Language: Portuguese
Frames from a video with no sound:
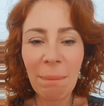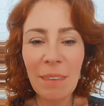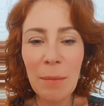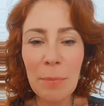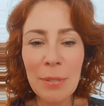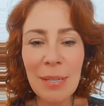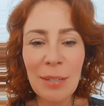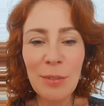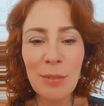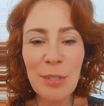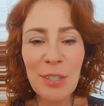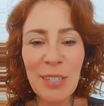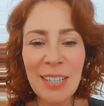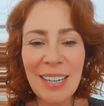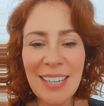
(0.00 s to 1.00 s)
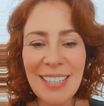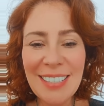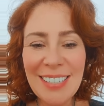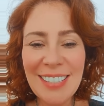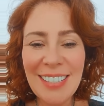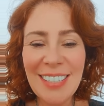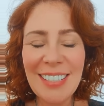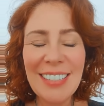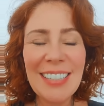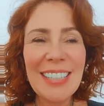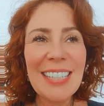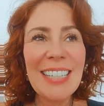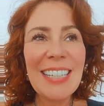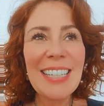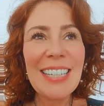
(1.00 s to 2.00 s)
Apesar de não enxergar ele assim.
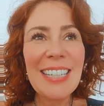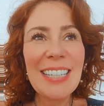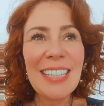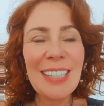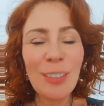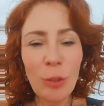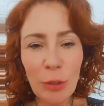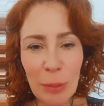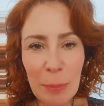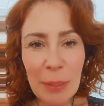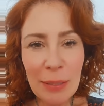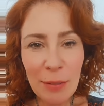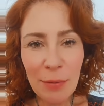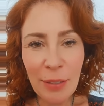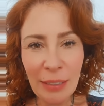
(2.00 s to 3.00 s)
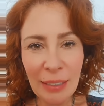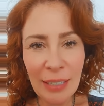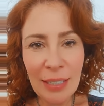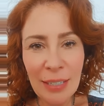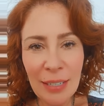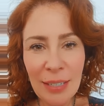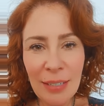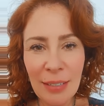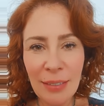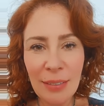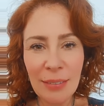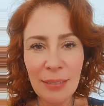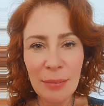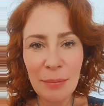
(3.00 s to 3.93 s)
E eu tô aqui para defender ele.